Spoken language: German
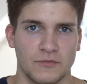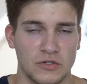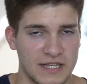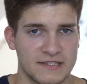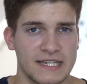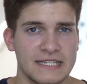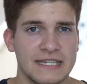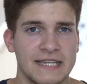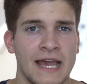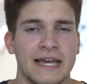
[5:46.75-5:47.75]
Und
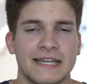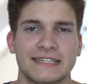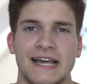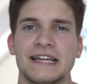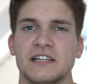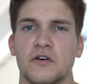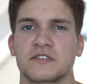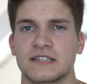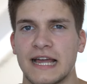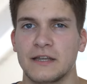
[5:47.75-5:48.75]
tatsächlich, nach
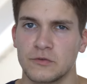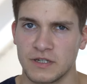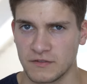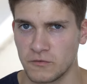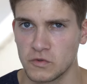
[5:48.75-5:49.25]
3100